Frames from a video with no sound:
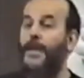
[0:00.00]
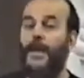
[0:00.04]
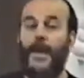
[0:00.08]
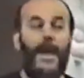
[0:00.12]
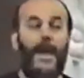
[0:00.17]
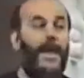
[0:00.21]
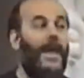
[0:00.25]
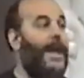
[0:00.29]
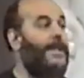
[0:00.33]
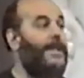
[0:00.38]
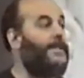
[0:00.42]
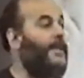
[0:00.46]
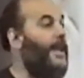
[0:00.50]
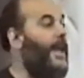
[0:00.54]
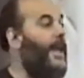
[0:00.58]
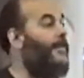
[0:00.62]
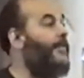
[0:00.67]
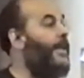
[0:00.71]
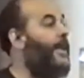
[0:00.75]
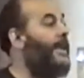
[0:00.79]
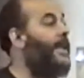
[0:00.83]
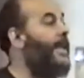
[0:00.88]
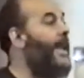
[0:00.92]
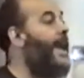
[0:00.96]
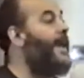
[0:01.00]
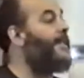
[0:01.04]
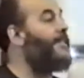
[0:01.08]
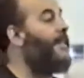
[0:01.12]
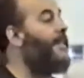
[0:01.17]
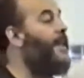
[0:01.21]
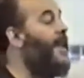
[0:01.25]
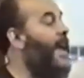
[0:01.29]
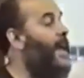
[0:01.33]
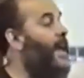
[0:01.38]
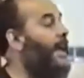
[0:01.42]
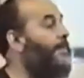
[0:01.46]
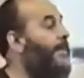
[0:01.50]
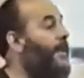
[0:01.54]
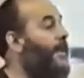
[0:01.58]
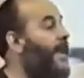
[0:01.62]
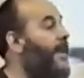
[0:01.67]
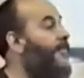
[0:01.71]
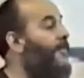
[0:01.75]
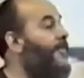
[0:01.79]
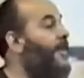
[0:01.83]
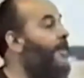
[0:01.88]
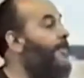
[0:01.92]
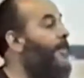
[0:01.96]
هيئة العمليات
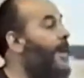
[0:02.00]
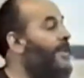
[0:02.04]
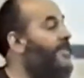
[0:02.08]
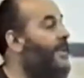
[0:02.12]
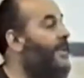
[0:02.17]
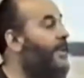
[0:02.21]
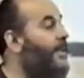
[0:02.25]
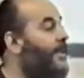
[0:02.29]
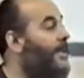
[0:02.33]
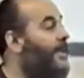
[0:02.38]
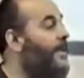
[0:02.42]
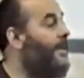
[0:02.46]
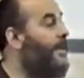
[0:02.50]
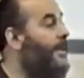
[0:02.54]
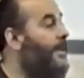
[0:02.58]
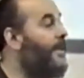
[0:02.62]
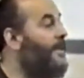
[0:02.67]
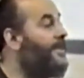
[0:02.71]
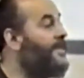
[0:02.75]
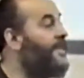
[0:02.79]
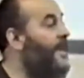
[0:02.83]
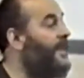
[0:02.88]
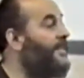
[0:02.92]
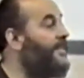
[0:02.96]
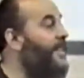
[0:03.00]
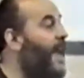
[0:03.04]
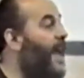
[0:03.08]
الحربية في مصر سنة